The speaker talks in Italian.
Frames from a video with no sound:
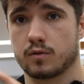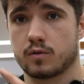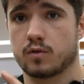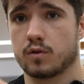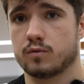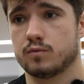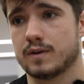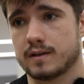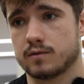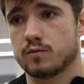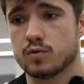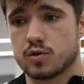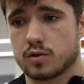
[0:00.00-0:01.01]
con una,
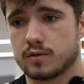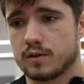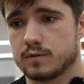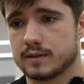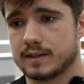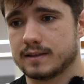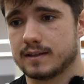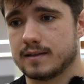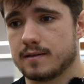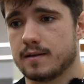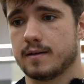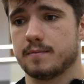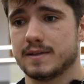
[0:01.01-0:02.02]
un giorno di nuotata
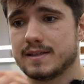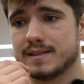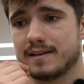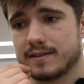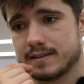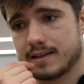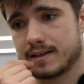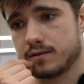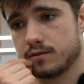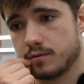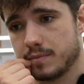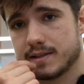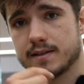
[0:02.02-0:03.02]
mi si stava
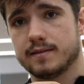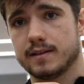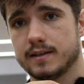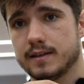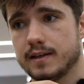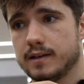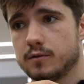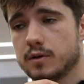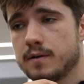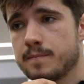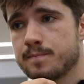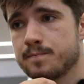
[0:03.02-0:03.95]
staccando i pezzettini di lingua,